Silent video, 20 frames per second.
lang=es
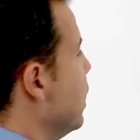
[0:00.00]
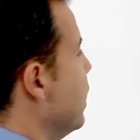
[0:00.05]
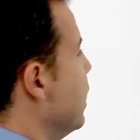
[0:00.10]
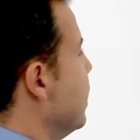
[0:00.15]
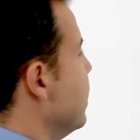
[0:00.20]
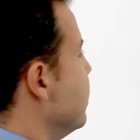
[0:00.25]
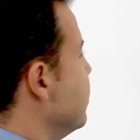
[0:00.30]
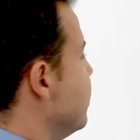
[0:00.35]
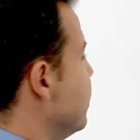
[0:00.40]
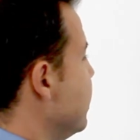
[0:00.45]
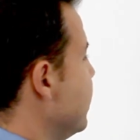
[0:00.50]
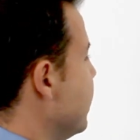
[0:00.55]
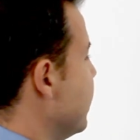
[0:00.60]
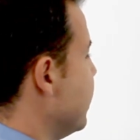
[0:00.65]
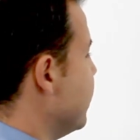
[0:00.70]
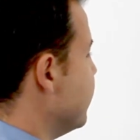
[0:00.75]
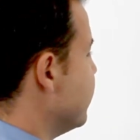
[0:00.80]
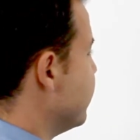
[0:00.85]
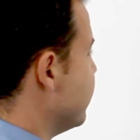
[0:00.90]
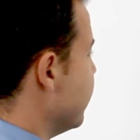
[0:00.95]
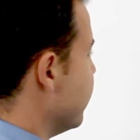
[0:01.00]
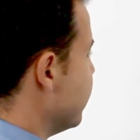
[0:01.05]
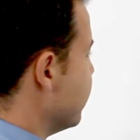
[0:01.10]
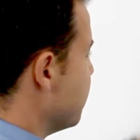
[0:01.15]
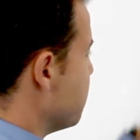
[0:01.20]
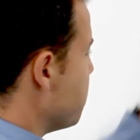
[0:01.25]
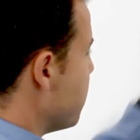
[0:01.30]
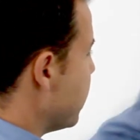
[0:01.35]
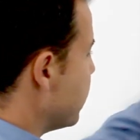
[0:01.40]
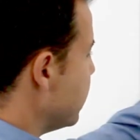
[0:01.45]
si
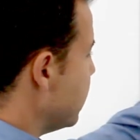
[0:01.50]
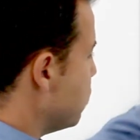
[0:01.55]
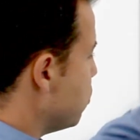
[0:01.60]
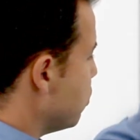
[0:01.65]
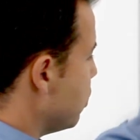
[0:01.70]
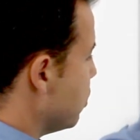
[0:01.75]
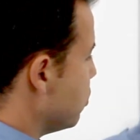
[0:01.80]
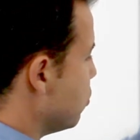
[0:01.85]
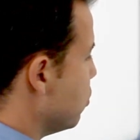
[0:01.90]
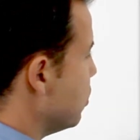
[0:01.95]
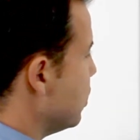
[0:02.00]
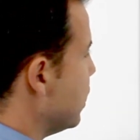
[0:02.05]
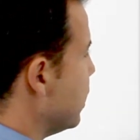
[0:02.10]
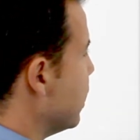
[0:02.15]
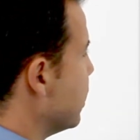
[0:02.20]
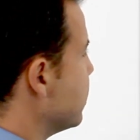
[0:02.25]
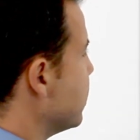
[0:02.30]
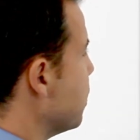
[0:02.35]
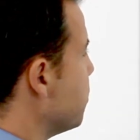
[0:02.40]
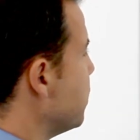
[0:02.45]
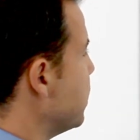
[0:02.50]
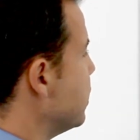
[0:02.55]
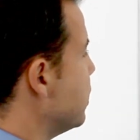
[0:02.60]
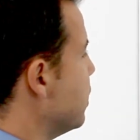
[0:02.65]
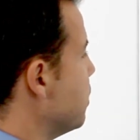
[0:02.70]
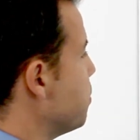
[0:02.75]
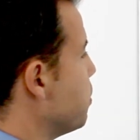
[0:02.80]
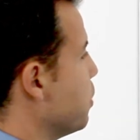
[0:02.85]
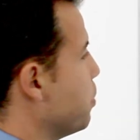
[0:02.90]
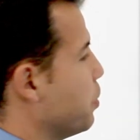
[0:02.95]
estas magnitudes son
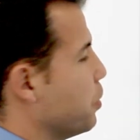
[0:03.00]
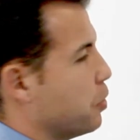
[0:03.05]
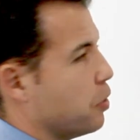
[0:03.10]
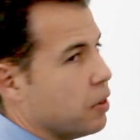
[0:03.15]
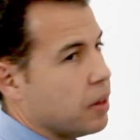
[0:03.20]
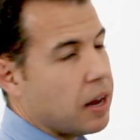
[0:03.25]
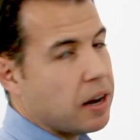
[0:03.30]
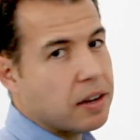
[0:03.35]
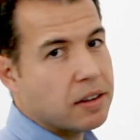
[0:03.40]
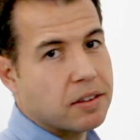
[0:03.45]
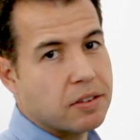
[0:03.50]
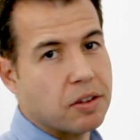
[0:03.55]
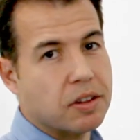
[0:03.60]
directamente proporcionales.